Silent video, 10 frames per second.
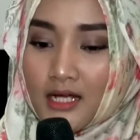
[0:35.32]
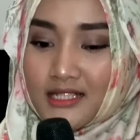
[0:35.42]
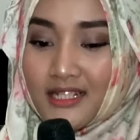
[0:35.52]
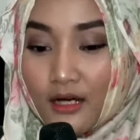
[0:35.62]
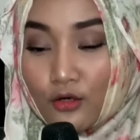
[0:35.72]

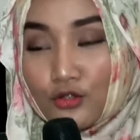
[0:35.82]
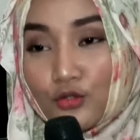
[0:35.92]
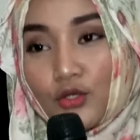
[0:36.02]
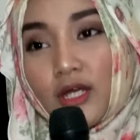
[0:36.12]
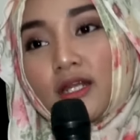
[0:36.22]
jadi aku tuh
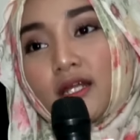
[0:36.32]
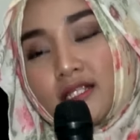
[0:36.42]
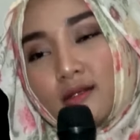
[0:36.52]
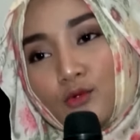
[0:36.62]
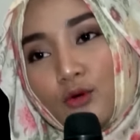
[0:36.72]
kuliah dari
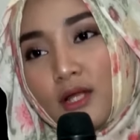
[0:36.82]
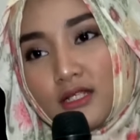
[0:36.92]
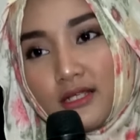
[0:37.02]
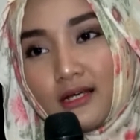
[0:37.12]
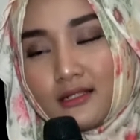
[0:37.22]
jam
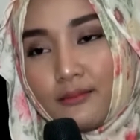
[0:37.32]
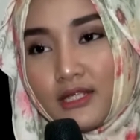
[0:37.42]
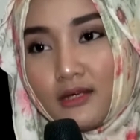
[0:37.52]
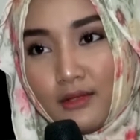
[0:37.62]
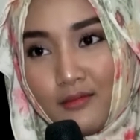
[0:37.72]
12 siang sampai
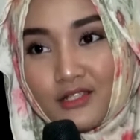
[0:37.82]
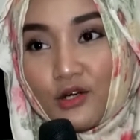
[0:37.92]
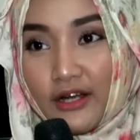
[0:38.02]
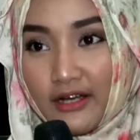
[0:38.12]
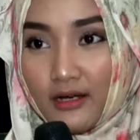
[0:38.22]
jam 5
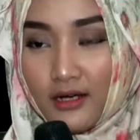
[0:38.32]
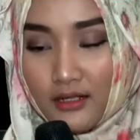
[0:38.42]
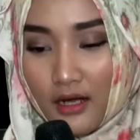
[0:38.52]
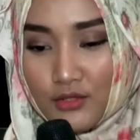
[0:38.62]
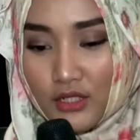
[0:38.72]
sore kak
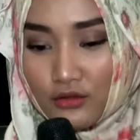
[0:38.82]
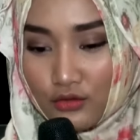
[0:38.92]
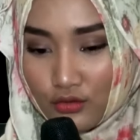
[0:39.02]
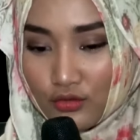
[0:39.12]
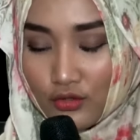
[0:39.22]
abis
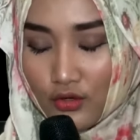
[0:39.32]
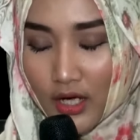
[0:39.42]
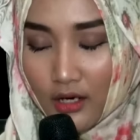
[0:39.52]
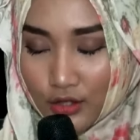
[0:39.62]
itu kuliah